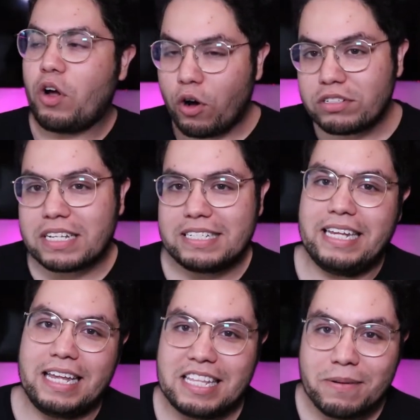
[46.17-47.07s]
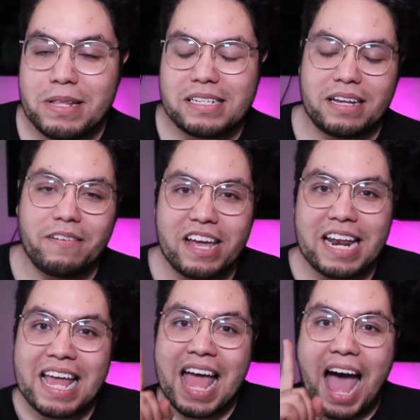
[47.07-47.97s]
cosas que debes de
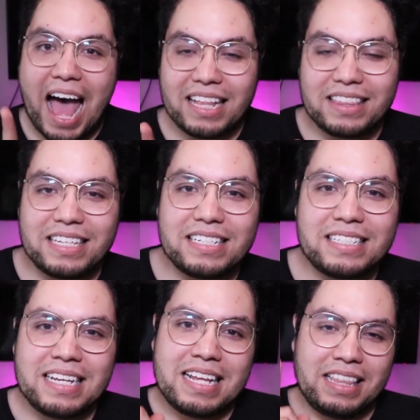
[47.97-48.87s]
saber antes